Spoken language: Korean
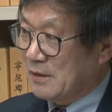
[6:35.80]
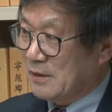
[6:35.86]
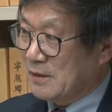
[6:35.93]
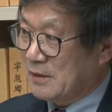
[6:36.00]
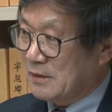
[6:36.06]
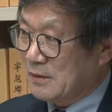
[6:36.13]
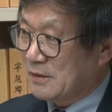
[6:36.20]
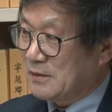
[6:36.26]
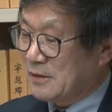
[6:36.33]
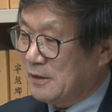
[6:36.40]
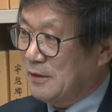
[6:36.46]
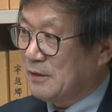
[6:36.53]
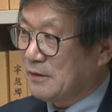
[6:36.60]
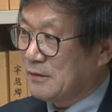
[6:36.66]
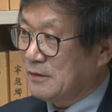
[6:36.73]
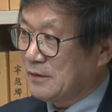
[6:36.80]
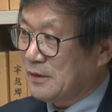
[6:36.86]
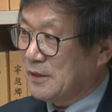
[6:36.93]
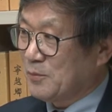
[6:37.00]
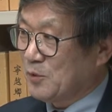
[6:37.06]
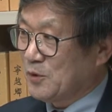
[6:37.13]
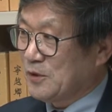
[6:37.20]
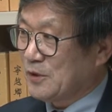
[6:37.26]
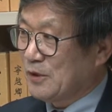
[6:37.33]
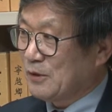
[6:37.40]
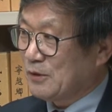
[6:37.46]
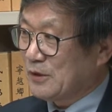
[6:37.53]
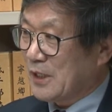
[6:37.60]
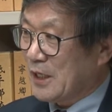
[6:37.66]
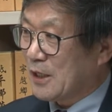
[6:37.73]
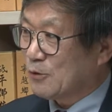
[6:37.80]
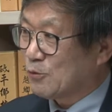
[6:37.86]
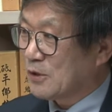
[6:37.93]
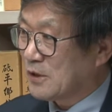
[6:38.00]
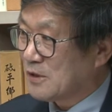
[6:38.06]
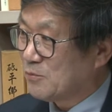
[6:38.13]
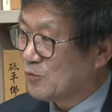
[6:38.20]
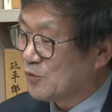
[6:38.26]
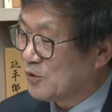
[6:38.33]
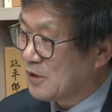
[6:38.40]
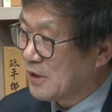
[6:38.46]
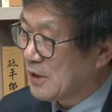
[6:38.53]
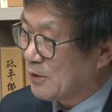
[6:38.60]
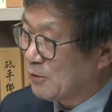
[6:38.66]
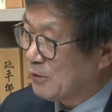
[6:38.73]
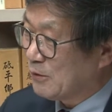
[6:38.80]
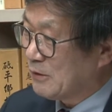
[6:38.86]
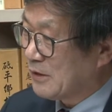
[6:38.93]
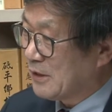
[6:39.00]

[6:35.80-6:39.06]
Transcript: 어, 실력은 기본 실력은 다 갖고 계신 분들이라고. 아,